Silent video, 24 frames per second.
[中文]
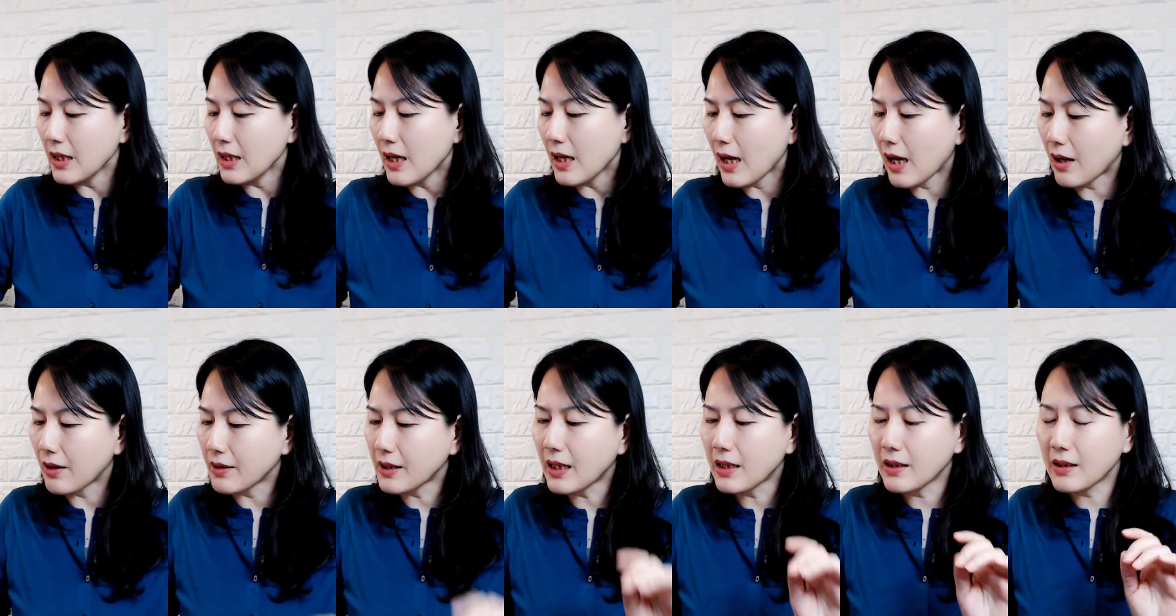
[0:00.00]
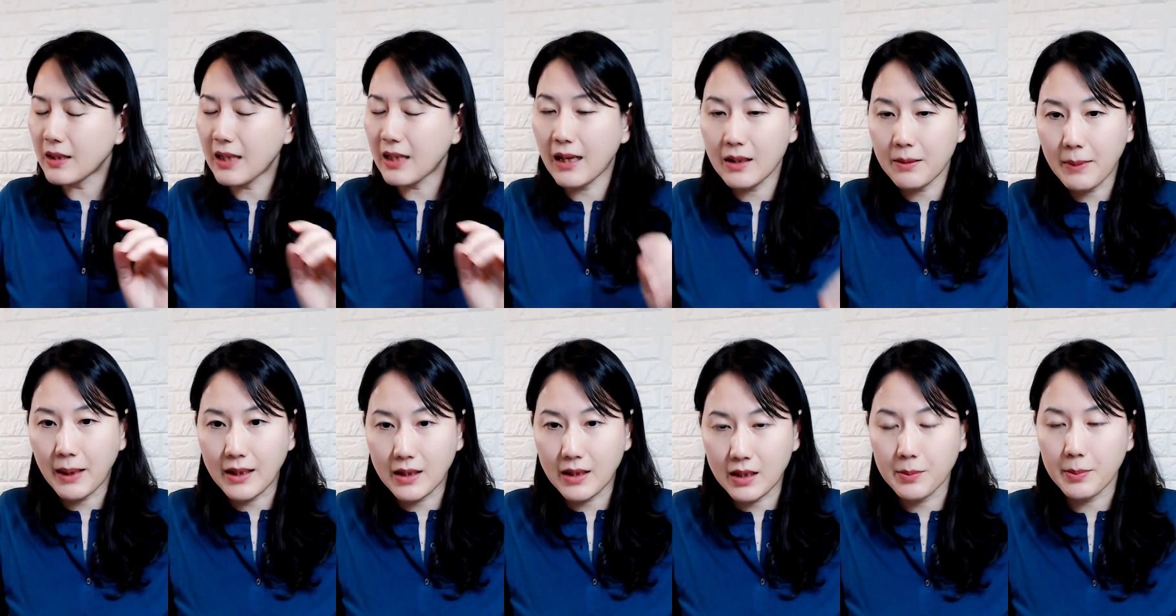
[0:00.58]
好，那它
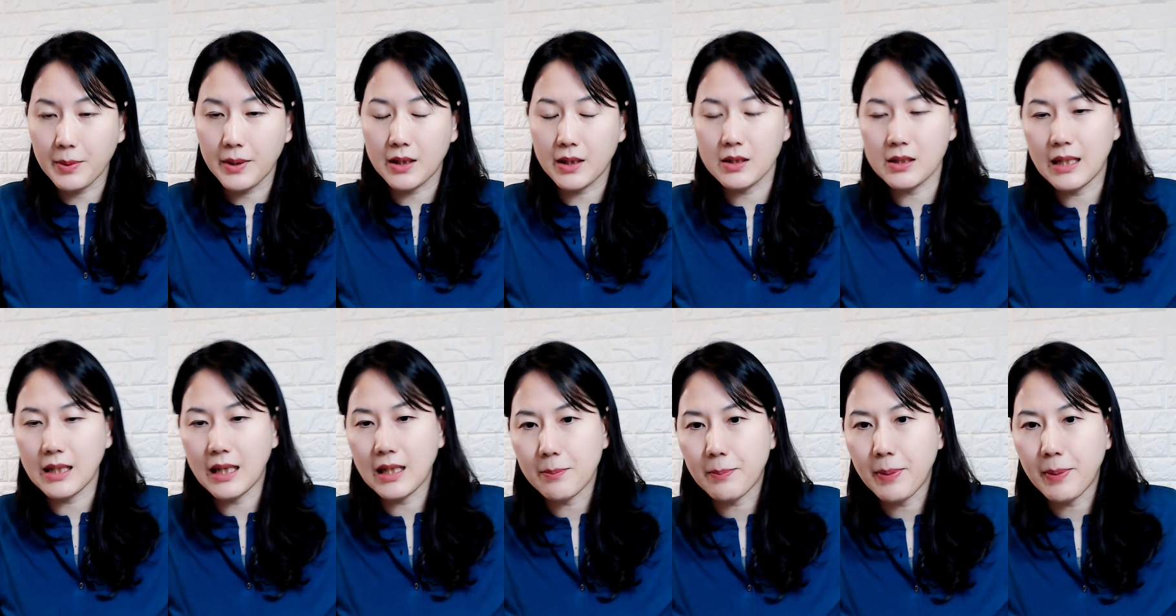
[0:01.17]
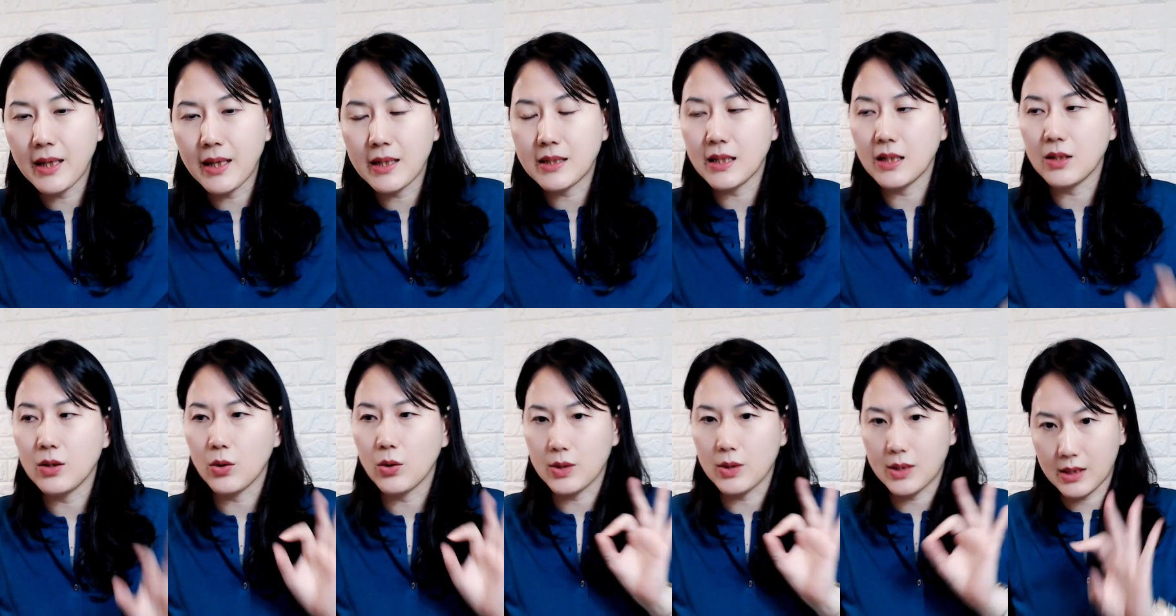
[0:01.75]
蛮特别的是，它的配件
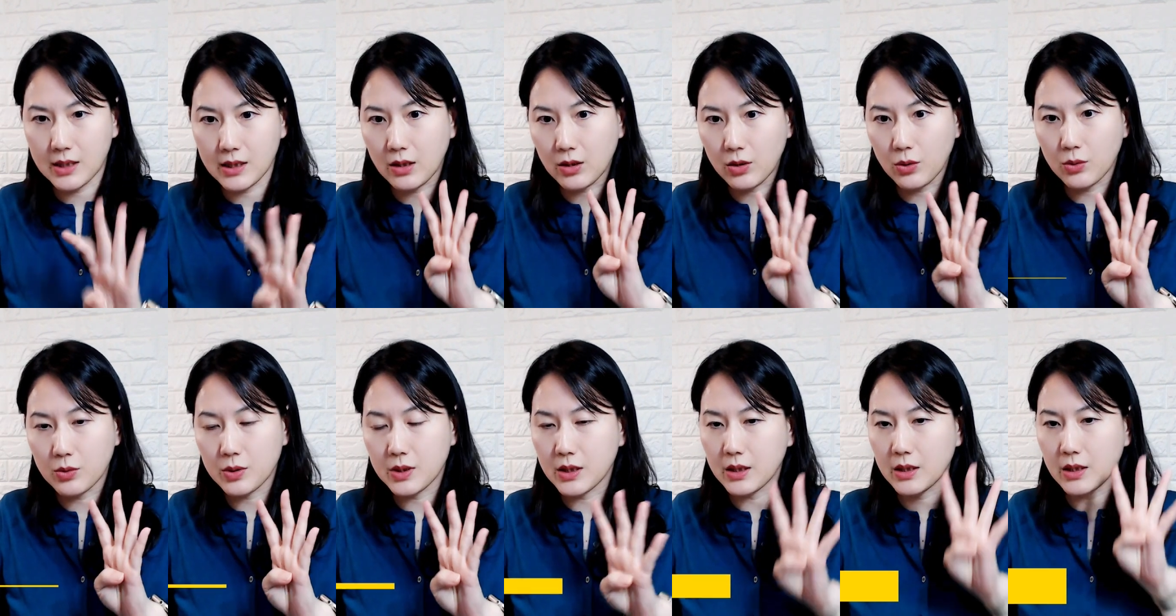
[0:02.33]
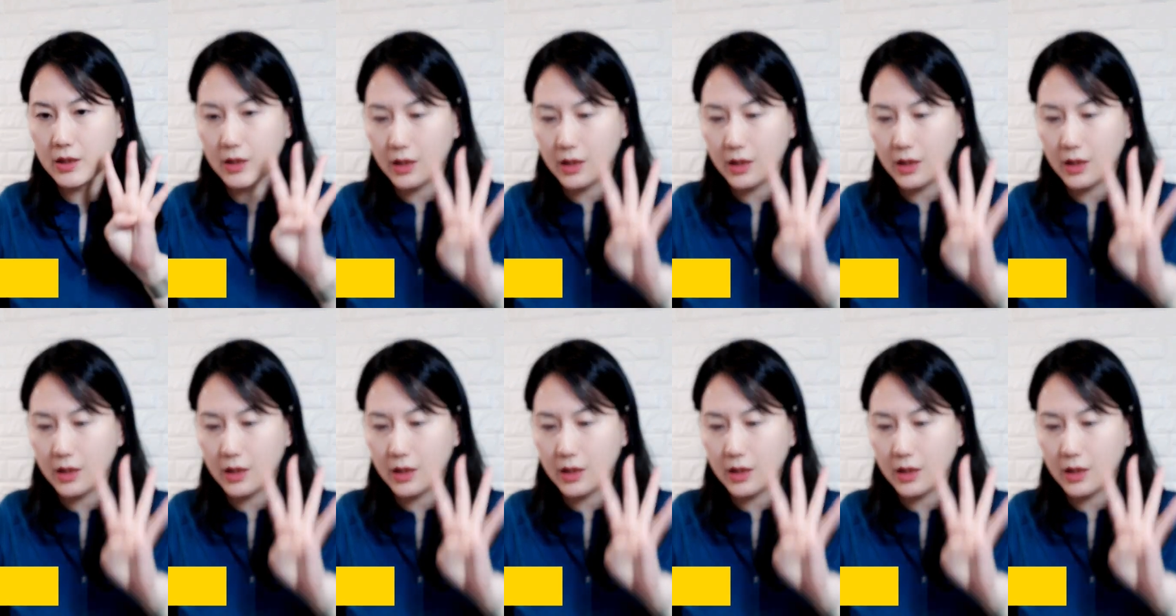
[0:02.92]
有四个东西。